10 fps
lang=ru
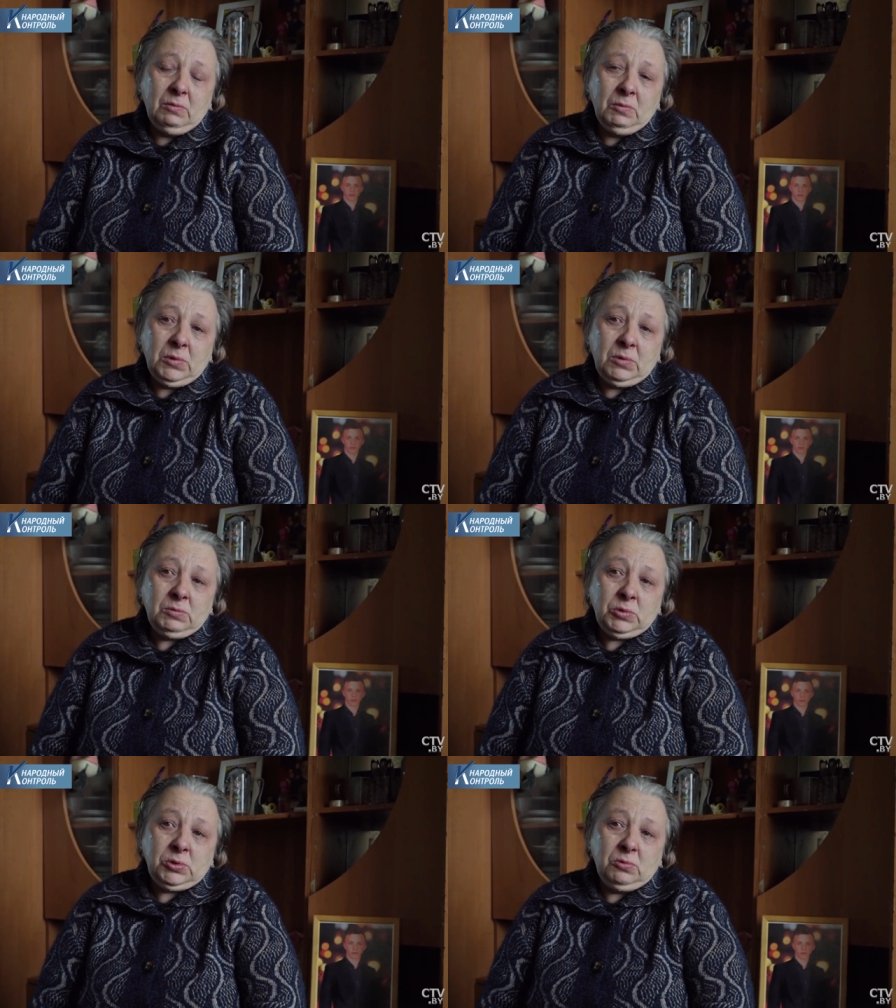
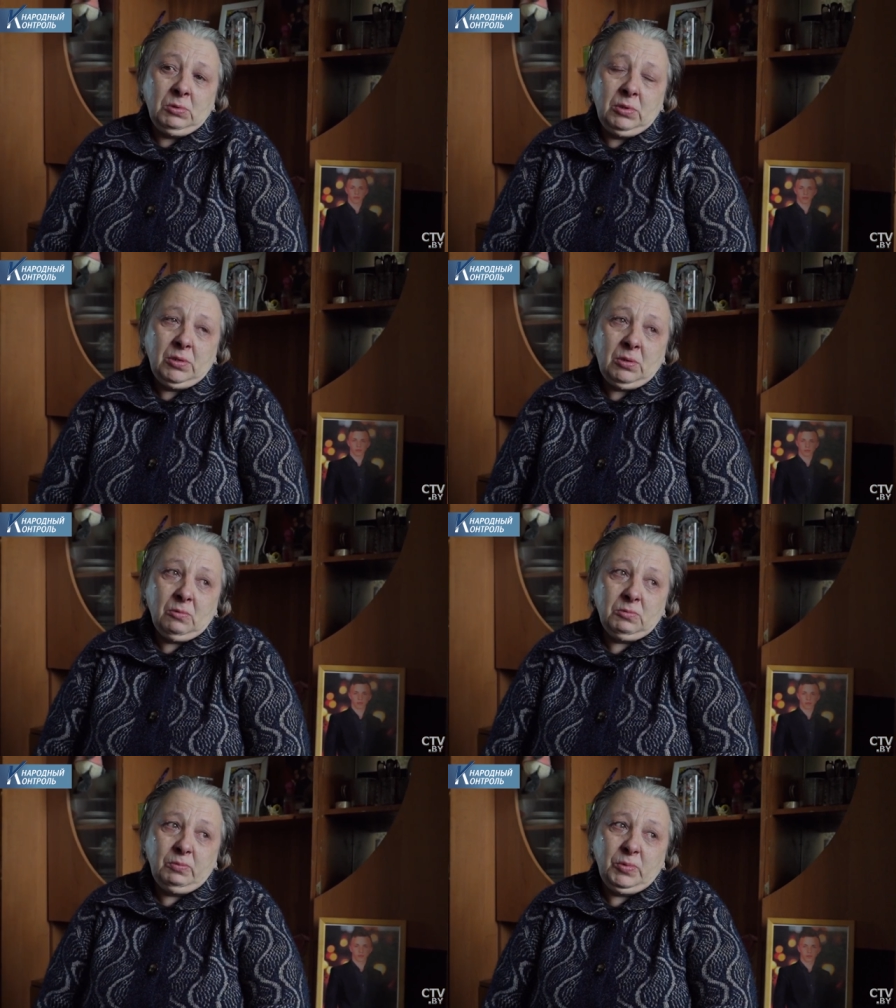Вот еще
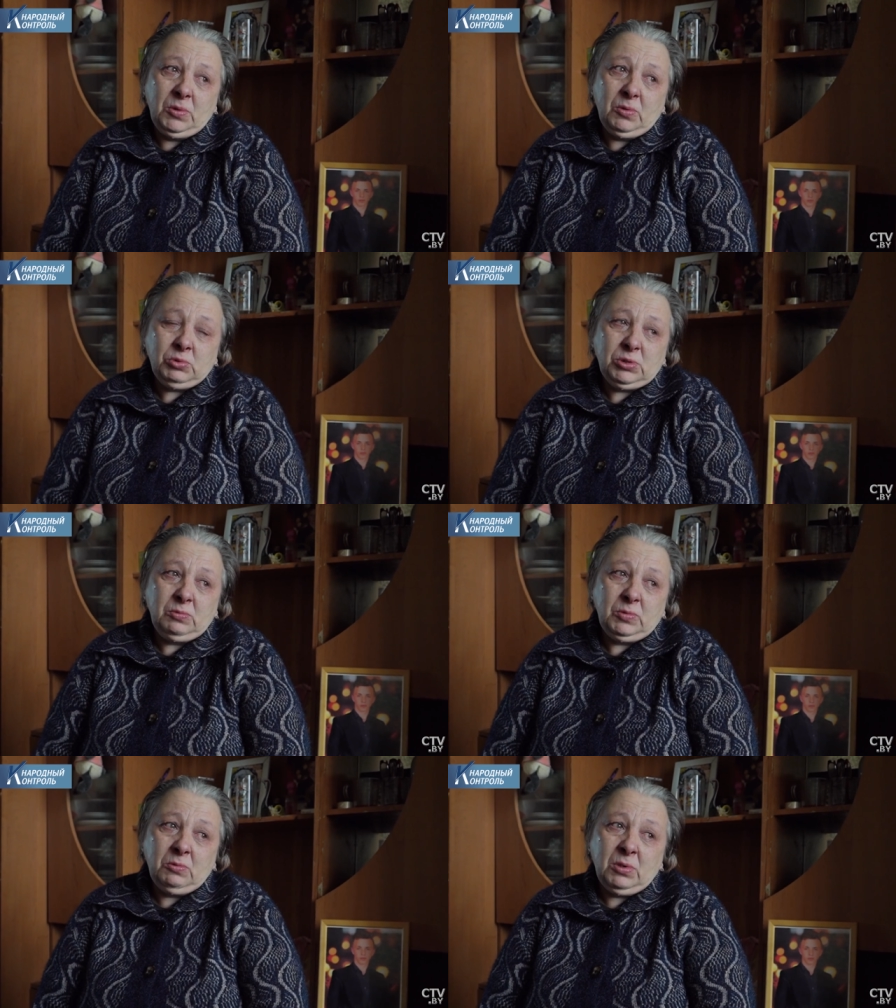народу было
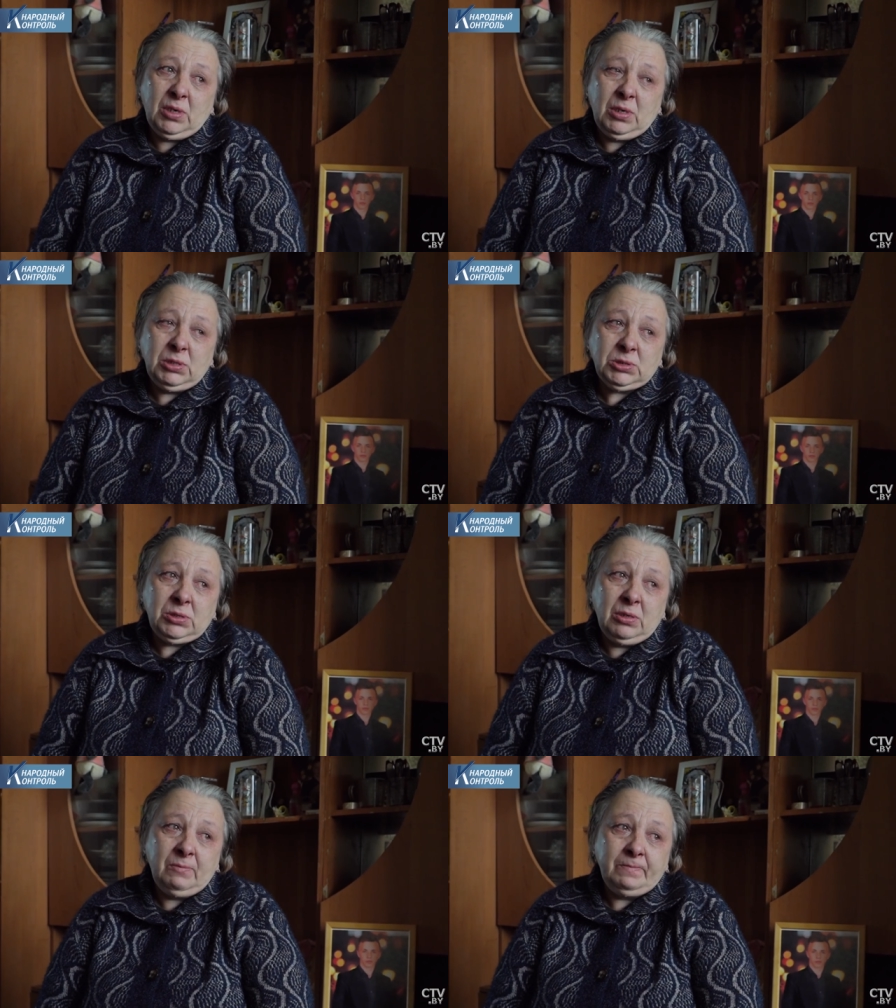очень много, конечно.